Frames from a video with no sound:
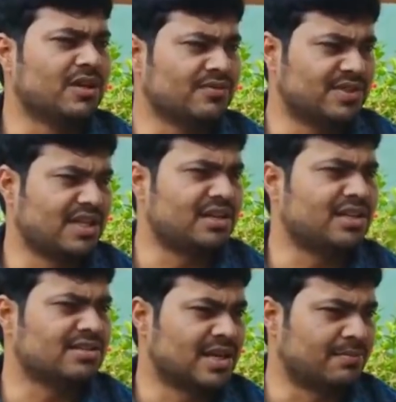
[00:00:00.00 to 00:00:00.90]
हैव सेंट
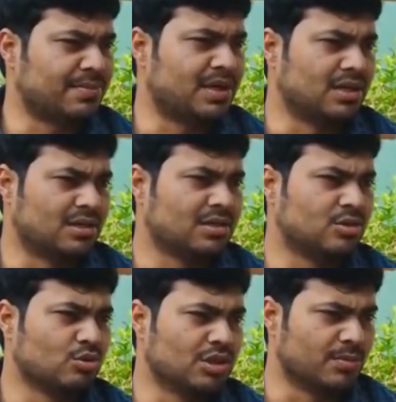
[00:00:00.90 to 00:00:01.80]
द सैम्पल
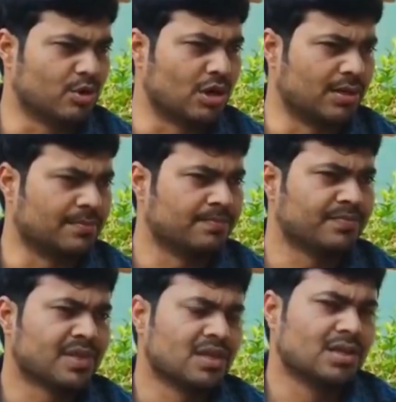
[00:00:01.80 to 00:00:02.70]
टू डिब्रूगढ़
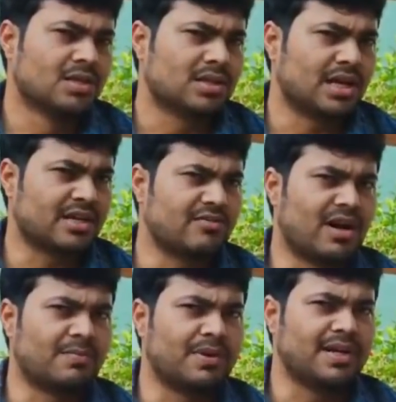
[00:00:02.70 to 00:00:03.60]
ताकि
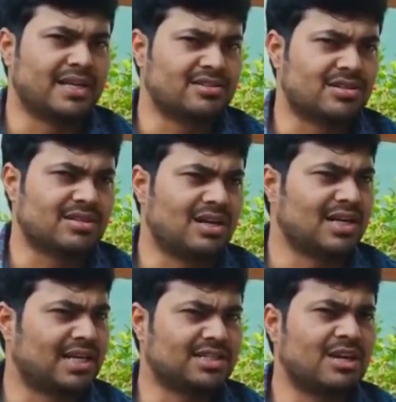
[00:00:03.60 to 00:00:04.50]
वहाँ पे टेस्ट रिज़ल्ट
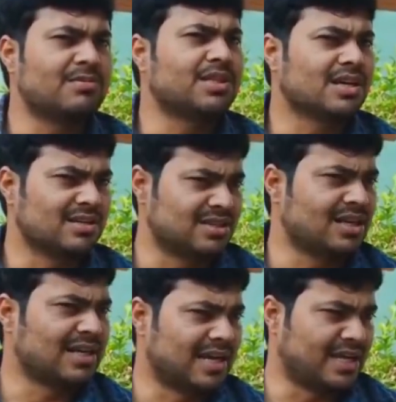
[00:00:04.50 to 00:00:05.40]
आ जाए अभी तक
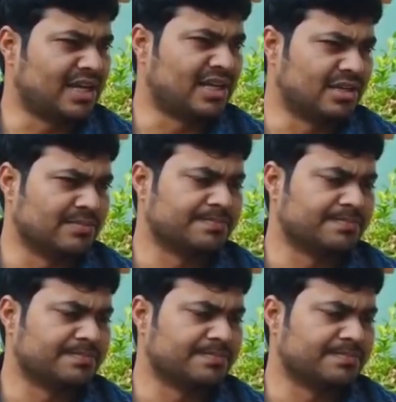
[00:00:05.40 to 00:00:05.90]
रिज़ल्ट आया नहीं है